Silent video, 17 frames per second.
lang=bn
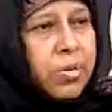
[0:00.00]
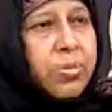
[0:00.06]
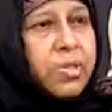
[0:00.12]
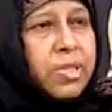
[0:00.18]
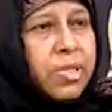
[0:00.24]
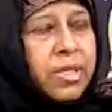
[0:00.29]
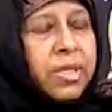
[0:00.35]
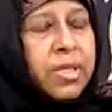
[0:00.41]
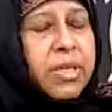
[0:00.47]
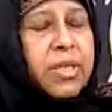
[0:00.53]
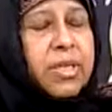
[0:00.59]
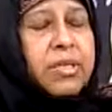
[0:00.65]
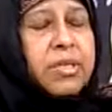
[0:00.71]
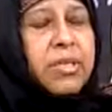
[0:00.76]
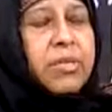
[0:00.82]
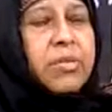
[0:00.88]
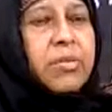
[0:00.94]
আমি যেটা
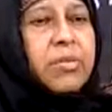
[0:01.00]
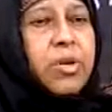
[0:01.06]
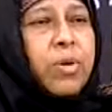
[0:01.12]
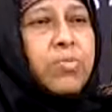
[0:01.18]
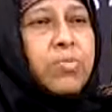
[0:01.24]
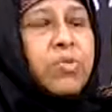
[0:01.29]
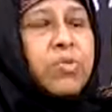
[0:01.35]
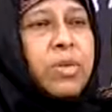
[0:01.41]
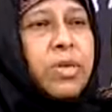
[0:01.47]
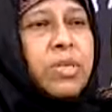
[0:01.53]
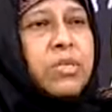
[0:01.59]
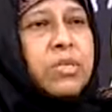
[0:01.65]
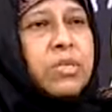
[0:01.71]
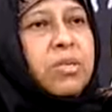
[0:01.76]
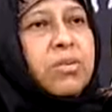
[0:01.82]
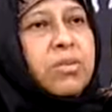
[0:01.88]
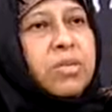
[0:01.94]
দেখেছি সবসময়
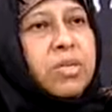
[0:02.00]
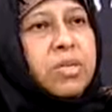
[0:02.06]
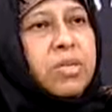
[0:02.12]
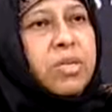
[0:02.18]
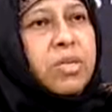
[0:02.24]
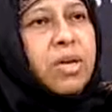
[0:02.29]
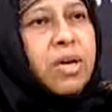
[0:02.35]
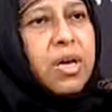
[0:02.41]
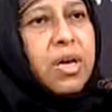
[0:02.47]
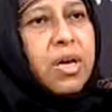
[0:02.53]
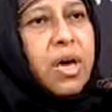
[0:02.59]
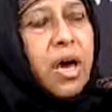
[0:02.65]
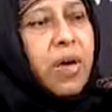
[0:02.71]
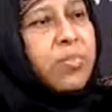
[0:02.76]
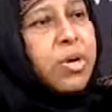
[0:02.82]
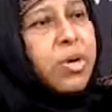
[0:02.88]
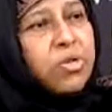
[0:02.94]
সেটা হচ্ছে যে
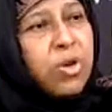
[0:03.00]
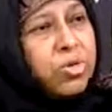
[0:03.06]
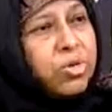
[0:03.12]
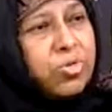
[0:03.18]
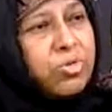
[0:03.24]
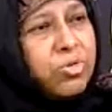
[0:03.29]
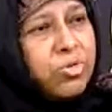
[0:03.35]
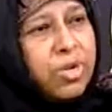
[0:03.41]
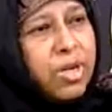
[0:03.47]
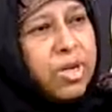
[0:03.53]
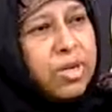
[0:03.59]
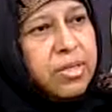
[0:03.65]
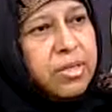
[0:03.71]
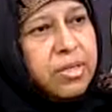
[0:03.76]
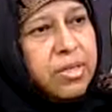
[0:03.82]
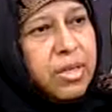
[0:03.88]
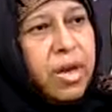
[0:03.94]
আমরা সচেতন না
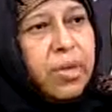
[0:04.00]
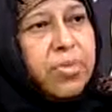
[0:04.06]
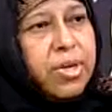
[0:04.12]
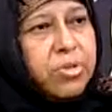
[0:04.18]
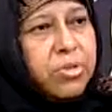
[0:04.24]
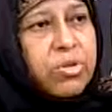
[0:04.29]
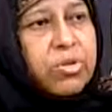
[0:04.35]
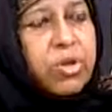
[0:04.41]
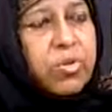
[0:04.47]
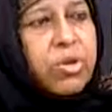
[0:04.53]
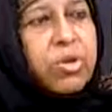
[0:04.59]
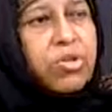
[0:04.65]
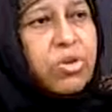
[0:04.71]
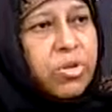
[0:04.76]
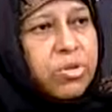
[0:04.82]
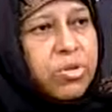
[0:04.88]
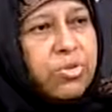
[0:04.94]
আমরা যদি সবাই
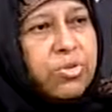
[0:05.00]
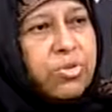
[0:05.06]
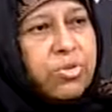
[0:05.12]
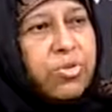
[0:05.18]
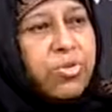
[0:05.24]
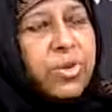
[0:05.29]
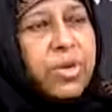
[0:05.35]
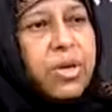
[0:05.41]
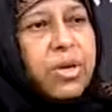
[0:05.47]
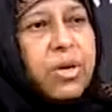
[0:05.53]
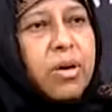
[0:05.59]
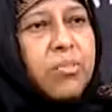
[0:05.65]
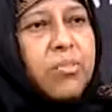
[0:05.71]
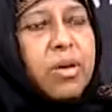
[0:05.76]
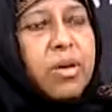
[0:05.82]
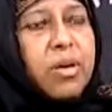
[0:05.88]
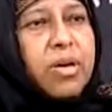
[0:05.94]
সচেতন হই
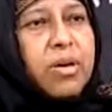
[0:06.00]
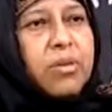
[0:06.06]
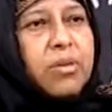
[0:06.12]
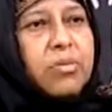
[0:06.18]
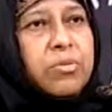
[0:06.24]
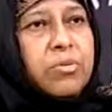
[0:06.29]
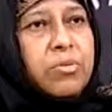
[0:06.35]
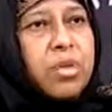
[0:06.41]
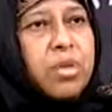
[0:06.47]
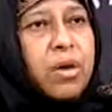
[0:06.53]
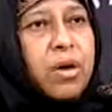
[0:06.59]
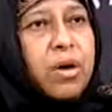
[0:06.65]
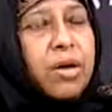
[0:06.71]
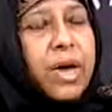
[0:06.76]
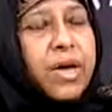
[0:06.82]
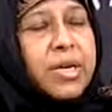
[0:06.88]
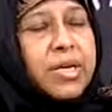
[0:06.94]
আমরা যদি
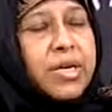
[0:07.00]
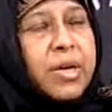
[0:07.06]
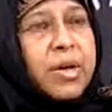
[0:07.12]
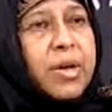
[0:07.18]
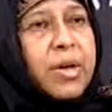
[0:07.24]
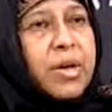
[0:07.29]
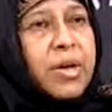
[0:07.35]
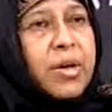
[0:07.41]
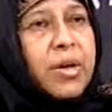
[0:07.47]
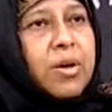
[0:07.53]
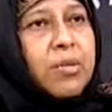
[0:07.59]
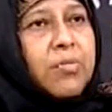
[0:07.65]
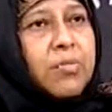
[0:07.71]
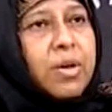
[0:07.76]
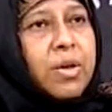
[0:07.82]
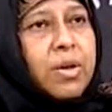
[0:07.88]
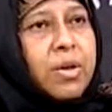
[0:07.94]
একটা
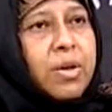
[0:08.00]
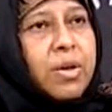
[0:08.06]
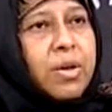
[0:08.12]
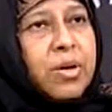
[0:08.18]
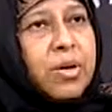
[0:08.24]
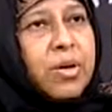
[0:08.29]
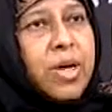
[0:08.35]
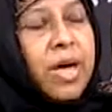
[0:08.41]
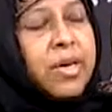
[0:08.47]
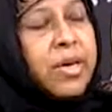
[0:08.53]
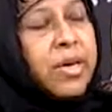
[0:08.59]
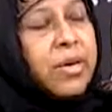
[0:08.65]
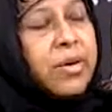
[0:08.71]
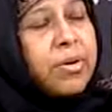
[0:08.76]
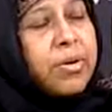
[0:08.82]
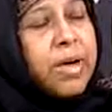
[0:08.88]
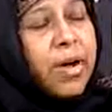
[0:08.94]
কাকে
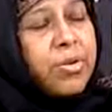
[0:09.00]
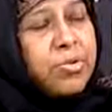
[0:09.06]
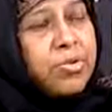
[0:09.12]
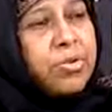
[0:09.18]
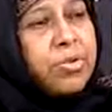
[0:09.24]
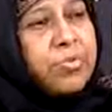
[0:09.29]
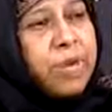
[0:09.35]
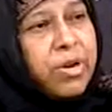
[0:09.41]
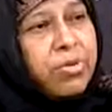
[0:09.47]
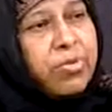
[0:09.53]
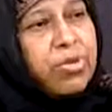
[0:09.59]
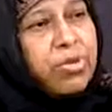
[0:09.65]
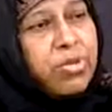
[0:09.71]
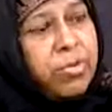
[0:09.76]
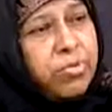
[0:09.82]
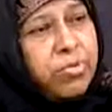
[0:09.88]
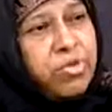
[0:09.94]
কারোর যদি
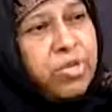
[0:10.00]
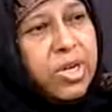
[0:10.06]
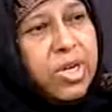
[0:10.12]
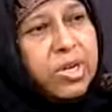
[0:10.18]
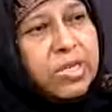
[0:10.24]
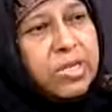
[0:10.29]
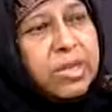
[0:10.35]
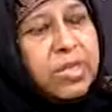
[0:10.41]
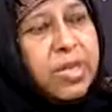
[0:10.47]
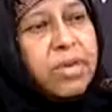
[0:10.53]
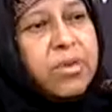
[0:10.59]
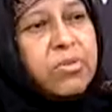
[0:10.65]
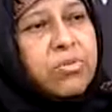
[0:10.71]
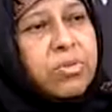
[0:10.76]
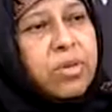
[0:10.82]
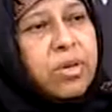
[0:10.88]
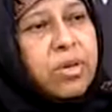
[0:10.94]
মানসিক সমস্যা আছে তাকে
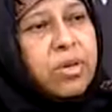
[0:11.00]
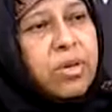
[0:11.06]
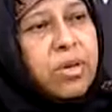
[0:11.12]
যদি